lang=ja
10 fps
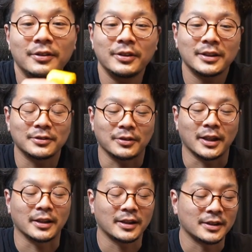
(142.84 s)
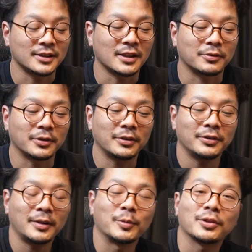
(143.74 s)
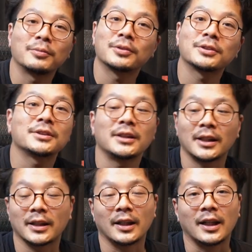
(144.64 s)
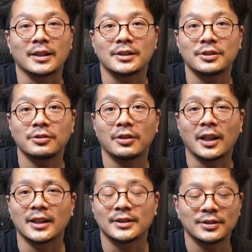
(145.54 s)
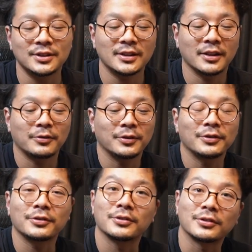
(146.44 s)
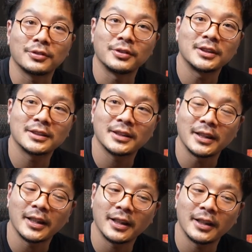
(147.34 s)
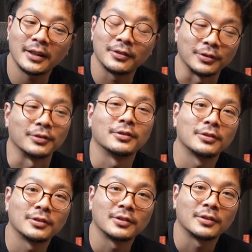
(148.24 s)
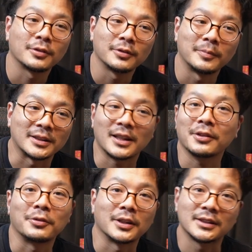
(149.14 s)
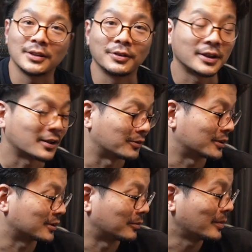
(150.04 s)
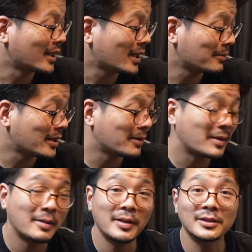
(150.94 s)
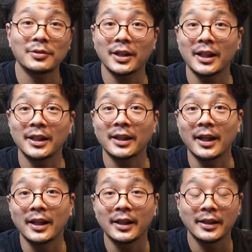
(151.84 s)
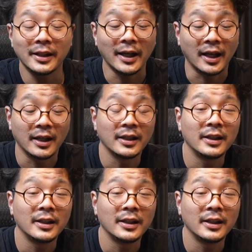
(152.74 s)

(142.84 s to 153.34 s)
色いやつを買ってじゃあこれをねもともとついてたラッチを外してこれを取り付けるまあ、作業が必要になるんですけどまあまあまあまあそれがね大変でね